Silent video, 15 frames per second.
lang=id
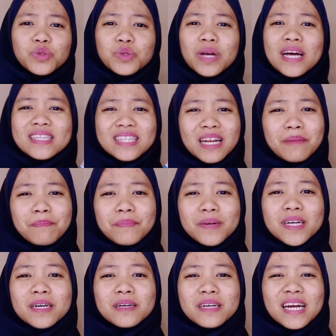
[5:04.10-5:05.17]
gatel
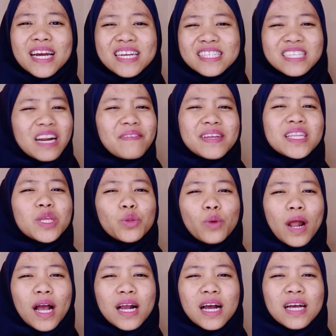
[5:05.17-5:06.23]
e, kayak jerawat gitu
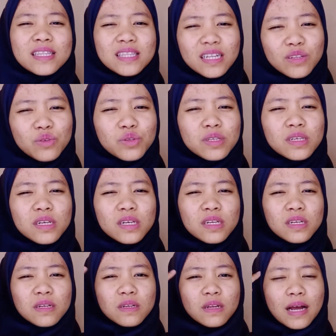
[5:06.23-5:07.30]
lah, gatel terus
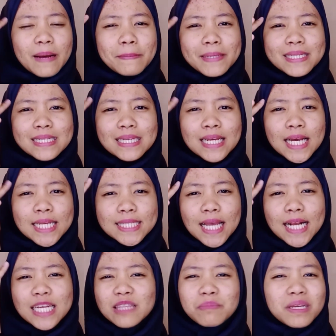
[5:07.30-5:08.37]
apa sih
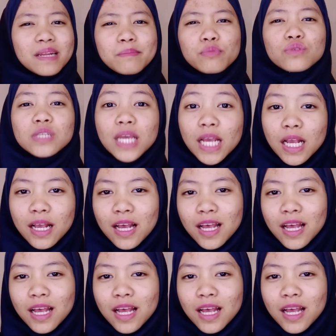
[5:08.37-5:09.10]
sakit bikin pusing